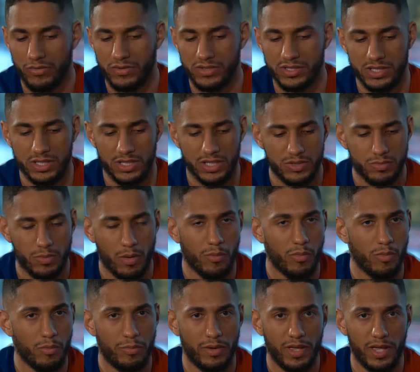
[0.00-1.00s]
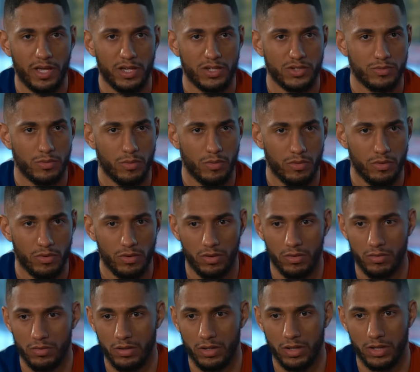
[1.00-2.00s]
physique, je prends mon père, je prends
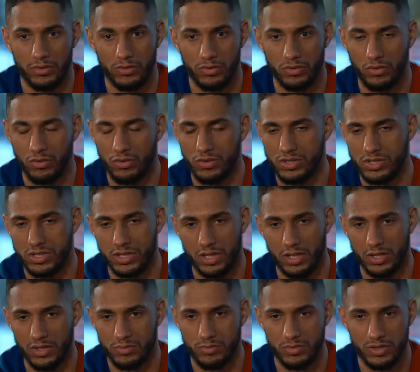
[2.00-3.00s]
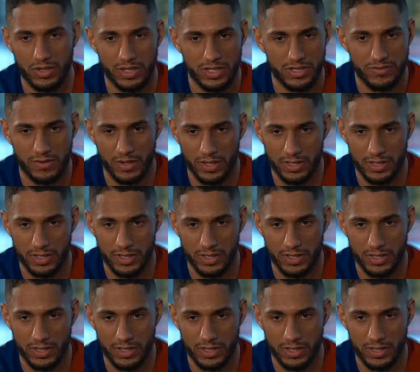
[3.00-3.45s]
un autre coach et je me dis, je, vais